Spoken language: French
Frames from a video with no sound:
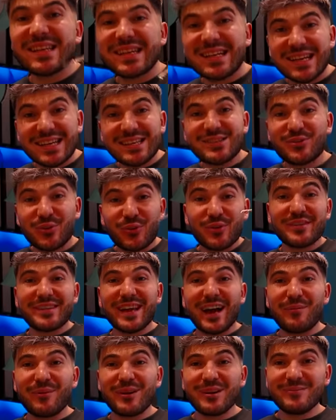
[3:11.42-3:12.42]
des clés sur une
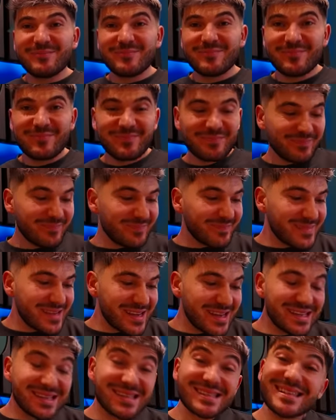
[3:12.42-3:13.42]
table,
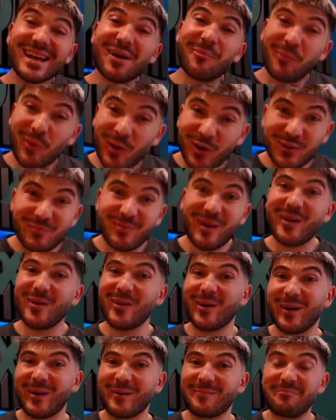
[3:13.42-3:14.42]
ça porte
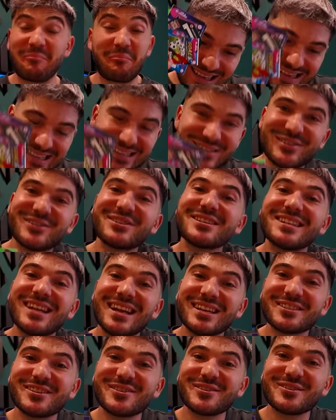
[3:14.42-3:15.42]
malheur. Est-ce que j'ai de
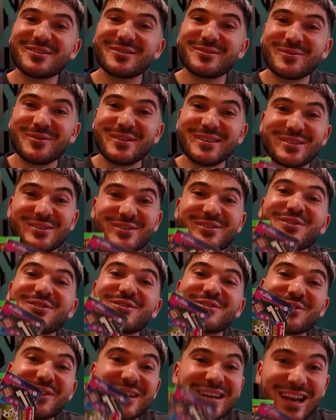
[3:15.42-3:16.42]
la chance ou est-ce que
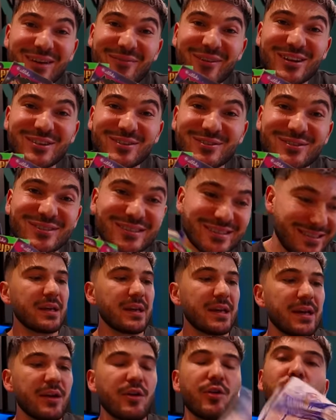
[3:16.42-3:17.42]
j'aurai de la malchance
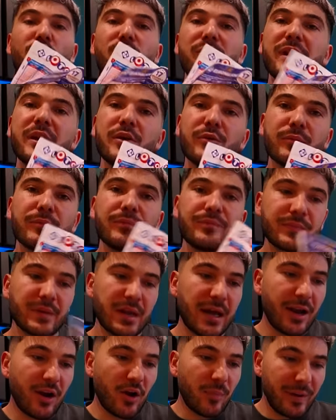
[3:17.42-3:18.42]
Et l'euro milieu.
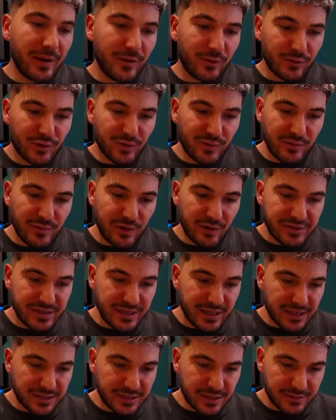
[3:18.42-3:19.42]
Alors par contre, on va voir le
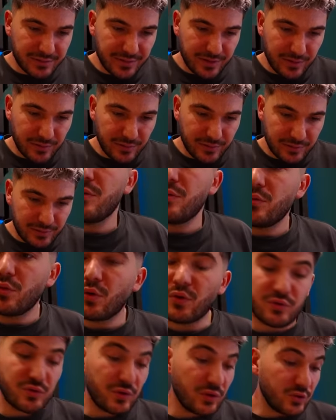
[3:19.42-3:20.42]
tirage, ça se fait quand
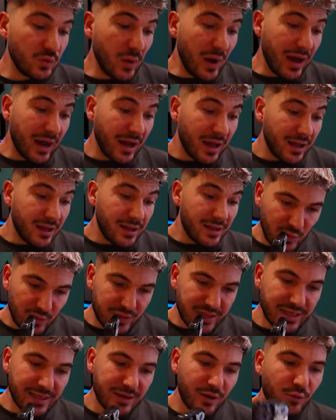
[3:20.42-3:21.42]
Donc ce soir,
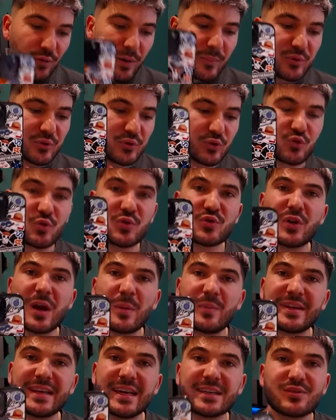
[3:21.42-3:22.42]
Ok, on va plutôt jouer sur
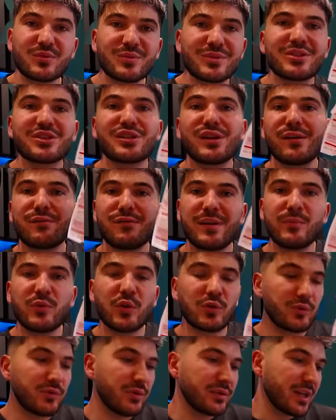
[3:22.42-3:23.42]
l'application parce que j'ai la flemme de
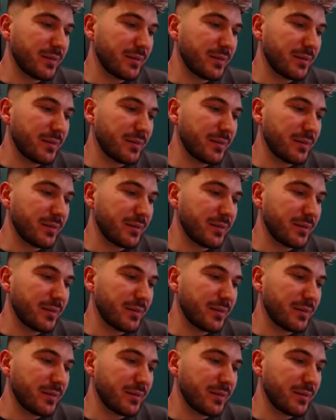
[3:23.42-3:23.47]
retourner au